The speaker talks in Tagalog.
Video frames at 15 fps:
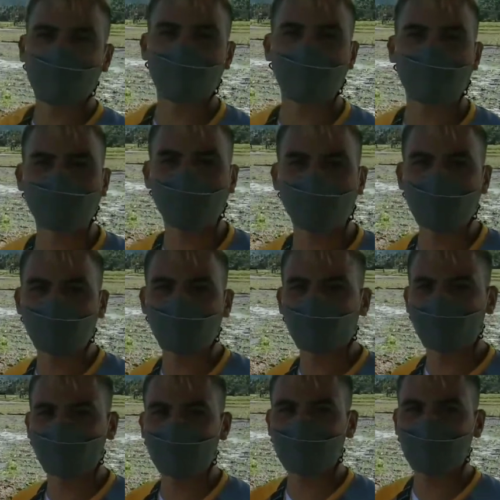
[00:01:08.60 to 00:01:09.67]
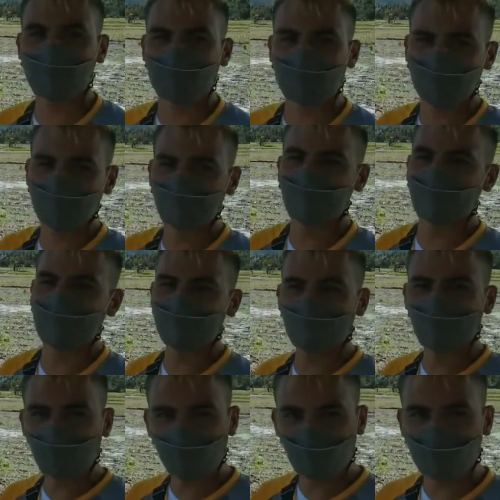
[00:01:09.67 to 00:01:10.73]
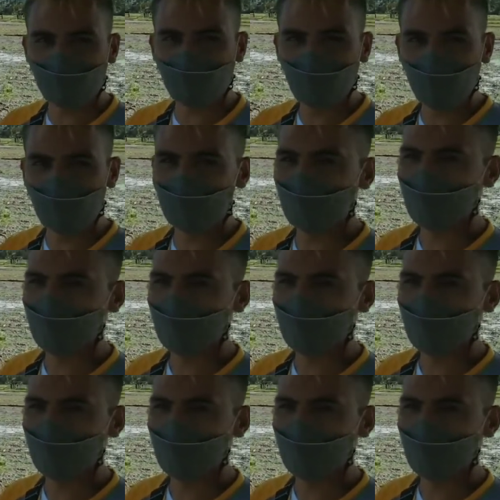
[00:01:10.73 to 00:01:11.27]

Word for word: ng SL Agrotech. Magandang umaga po.